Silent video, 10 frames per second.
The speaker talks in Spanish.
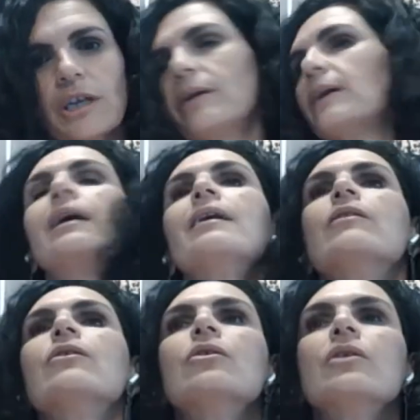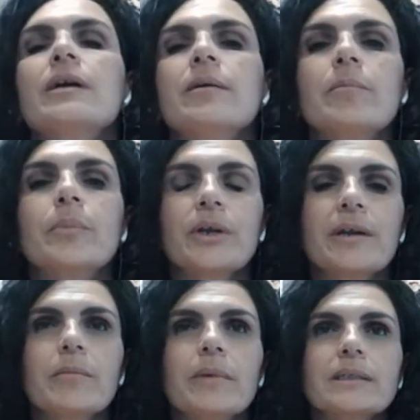trabajando en poner
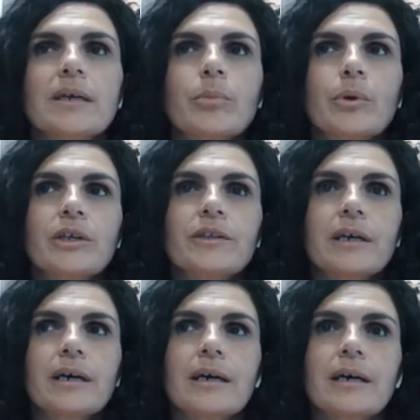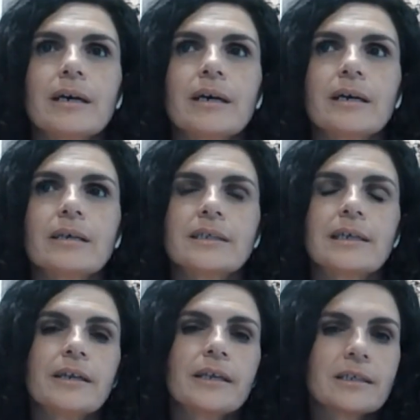en marcha políticas y
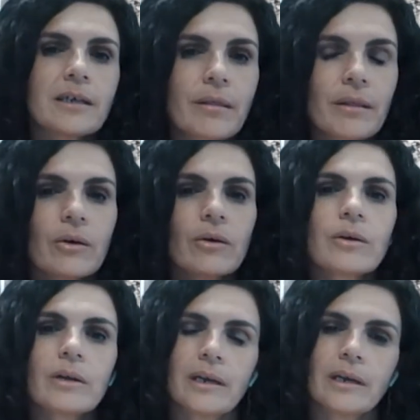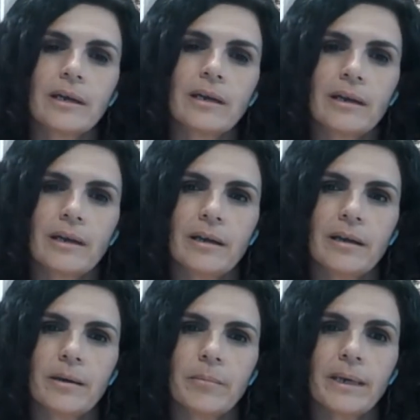líneas de acción
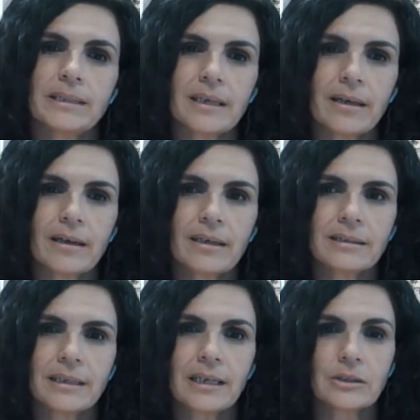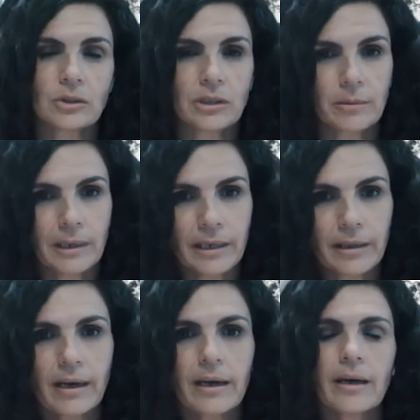eh, basadas en la
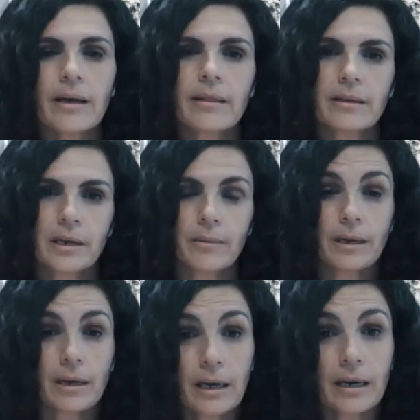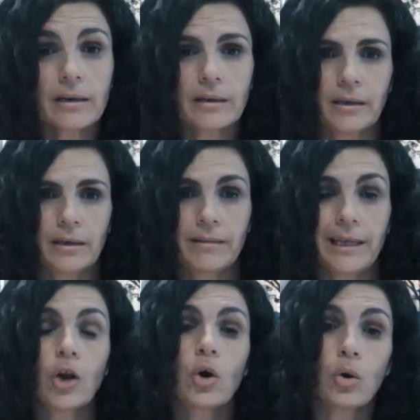sostenibilidad, en trabajar eh,
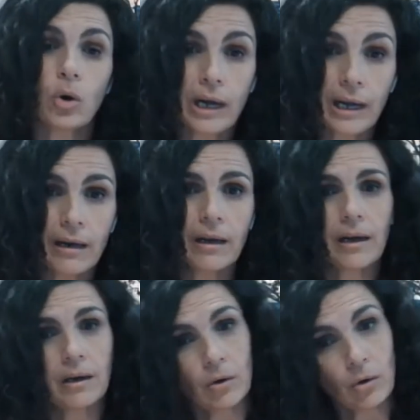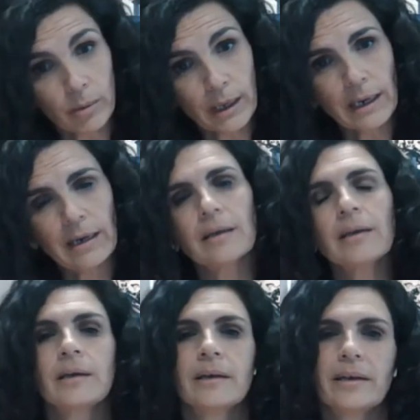de lo local a lo global,
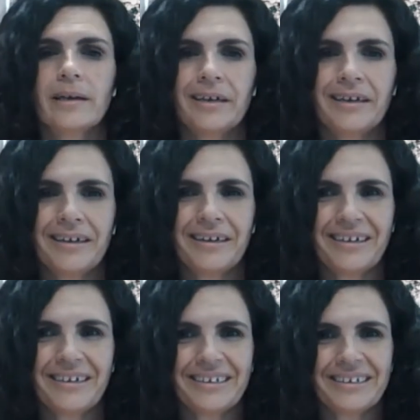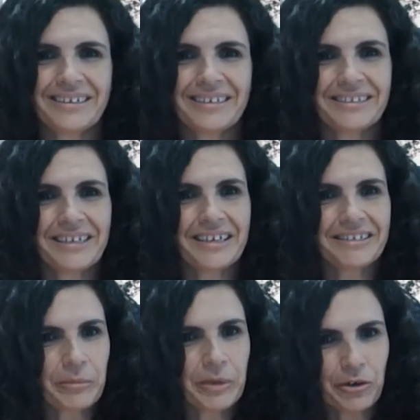eh, esta
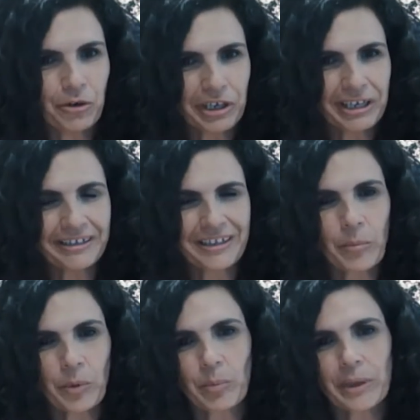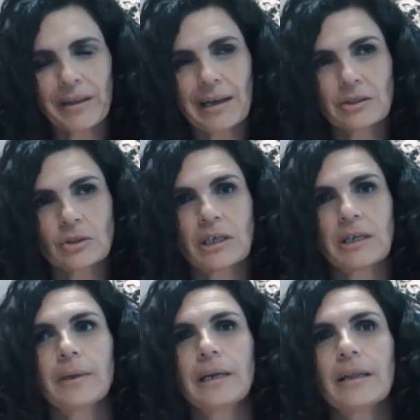terminología tan propia de la
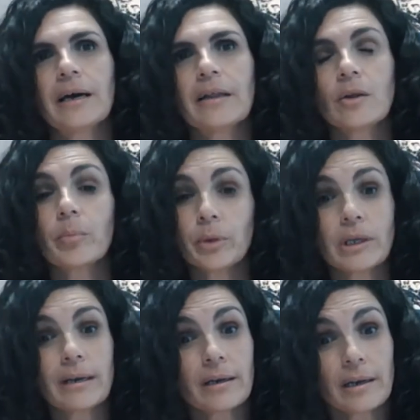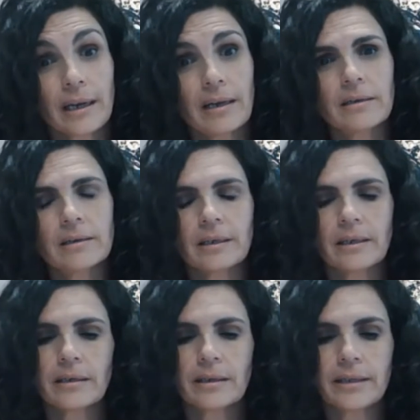sostenibilidad, ¿no? pero tan real
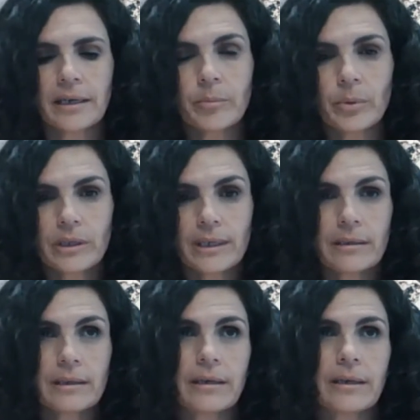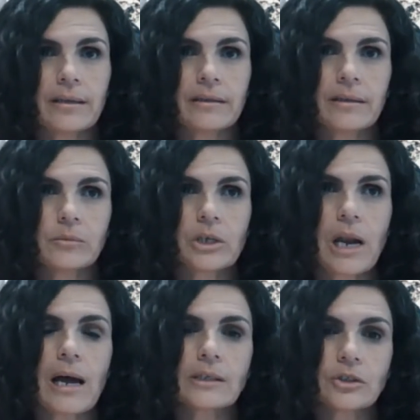y tan importante. Entendemos
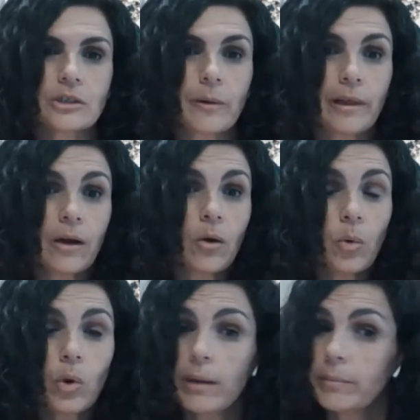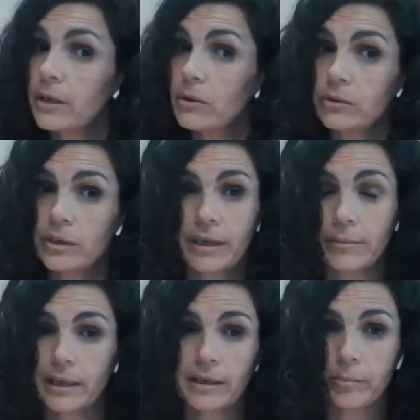la sostenibilidad como un camino que
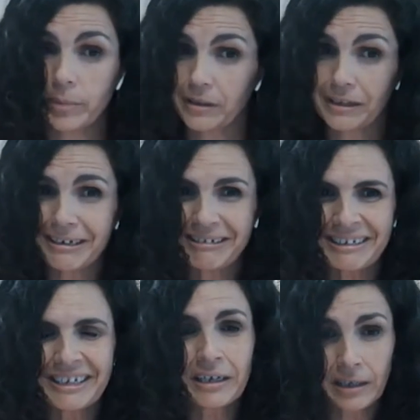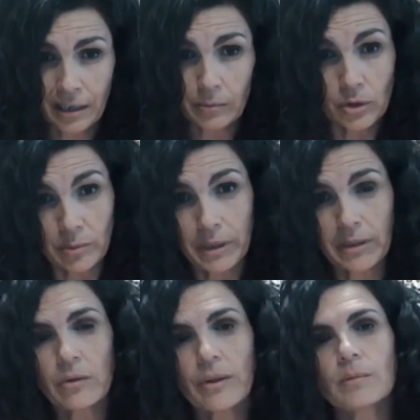había que emprender, que hemos
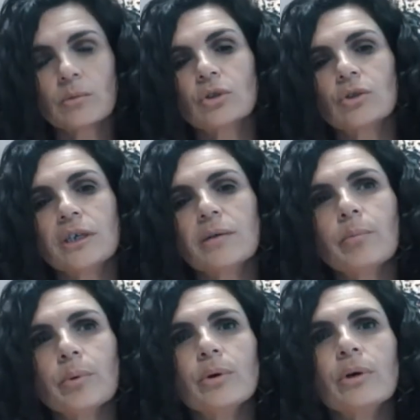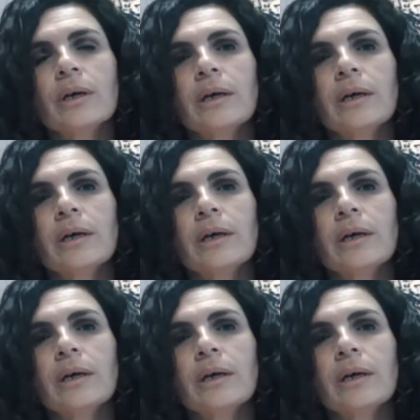emprendido hace mucho tiempo